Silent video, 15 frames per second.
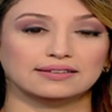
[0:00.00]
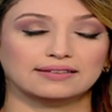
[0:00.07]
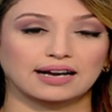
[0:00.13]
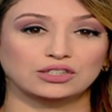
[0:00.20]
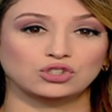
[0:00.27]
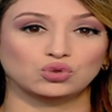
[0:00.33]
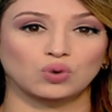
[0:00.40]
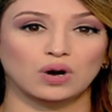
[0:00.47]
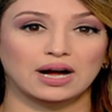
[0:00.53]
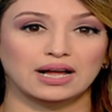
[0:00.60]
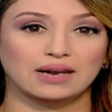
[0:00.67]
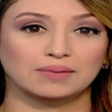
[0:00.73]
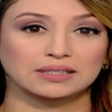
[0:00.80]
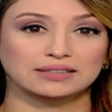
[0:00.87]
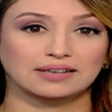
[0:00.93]

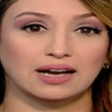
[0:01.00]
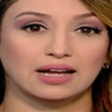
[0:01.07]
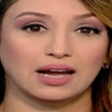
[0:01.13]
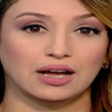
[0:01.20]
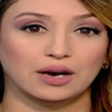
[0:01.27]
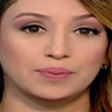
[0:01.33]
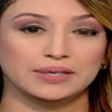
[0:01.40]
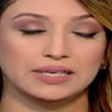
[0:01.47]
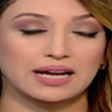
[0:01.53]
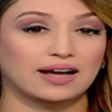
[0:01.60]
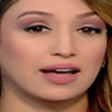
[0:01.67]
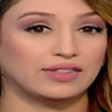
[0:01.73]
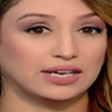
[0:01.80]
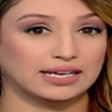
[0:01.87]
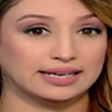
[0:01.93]
تعيشها المنطقه العربيه
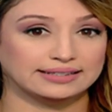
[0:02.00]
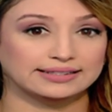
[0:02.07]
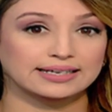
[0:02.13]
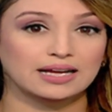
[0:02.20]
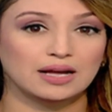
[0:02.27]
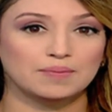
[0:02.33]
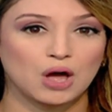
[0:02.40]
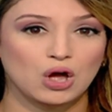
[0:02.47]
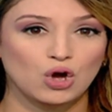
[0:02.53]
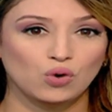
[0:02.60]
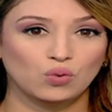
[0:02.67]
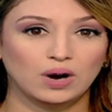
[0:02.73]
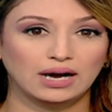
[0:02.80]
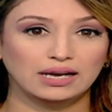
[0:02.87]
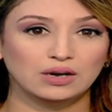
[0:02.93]
هذه الايام
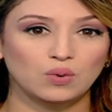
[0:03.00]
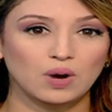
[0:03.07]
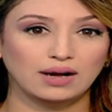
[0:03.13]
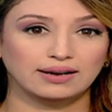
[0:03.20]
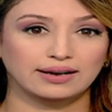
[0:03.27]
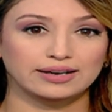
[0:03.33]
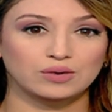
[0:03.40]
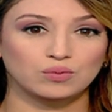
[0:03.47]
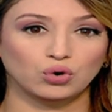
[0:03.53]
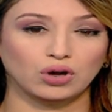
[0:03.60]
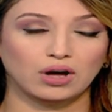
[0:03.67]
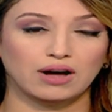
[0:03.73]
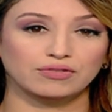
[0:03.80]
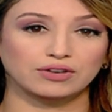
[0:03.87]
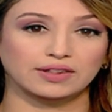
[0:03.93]
وعلى وقع
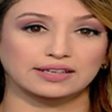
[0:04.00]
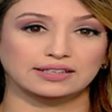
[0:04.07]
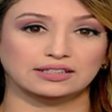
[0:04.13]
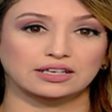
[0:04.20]
منخفض